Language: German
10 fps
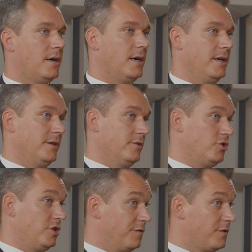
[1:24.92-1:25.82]
Eine
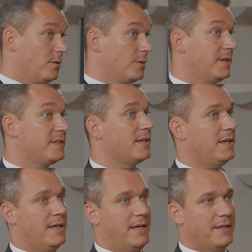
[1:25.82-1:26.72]
Stiftung ist
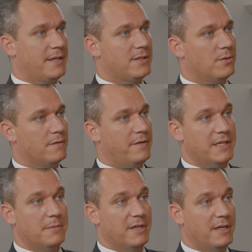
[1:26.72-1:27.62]
eine Einrichtung,
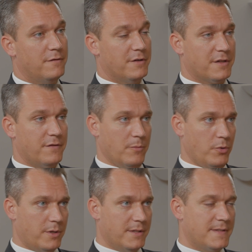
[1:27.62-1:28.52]
welche mit Hilfe des
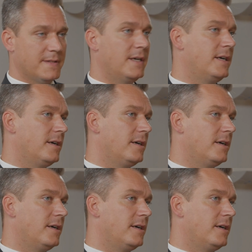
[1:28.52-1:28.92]
Vermögens